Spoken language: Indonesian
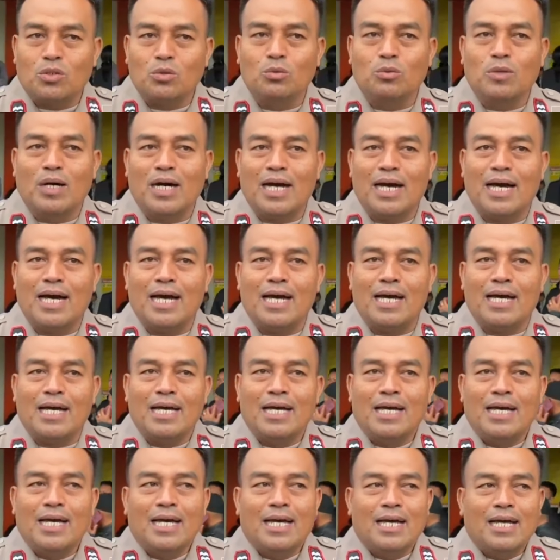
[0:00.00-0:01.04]
dua
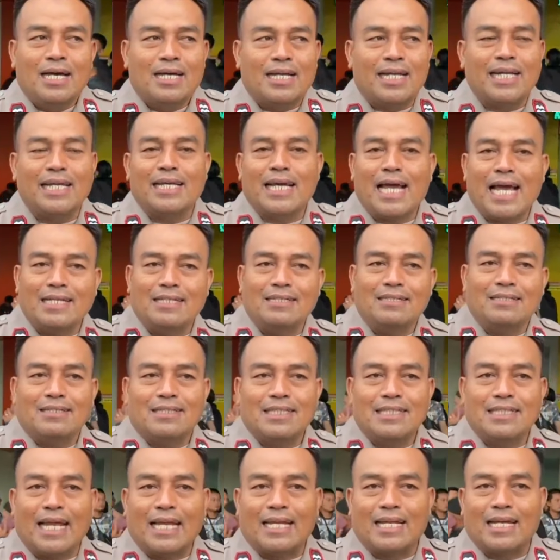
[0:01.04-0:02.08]
ringan,
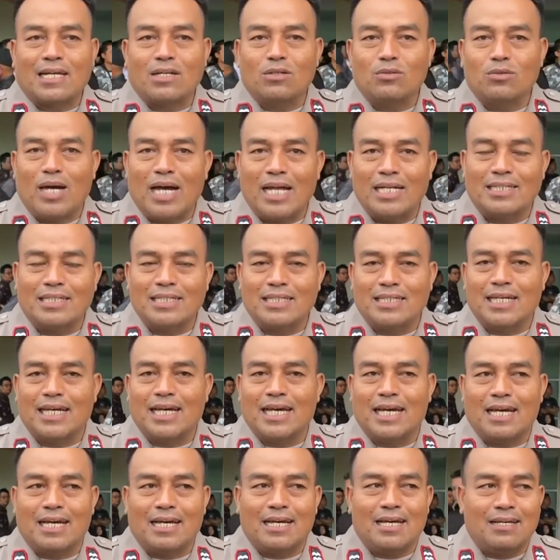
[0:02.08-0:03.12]
tidak ada keluhan
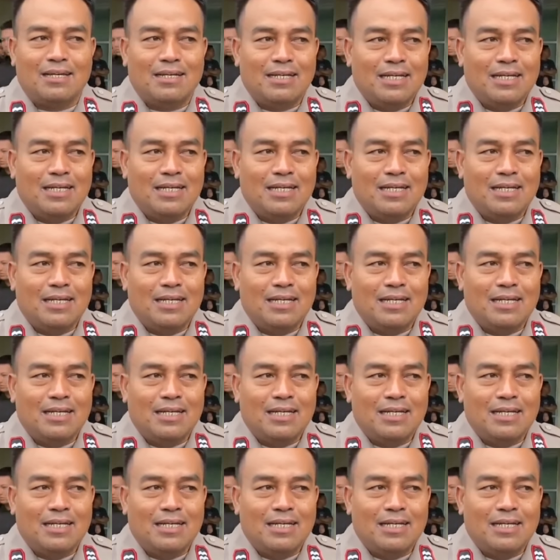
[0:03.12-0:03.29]
sehingga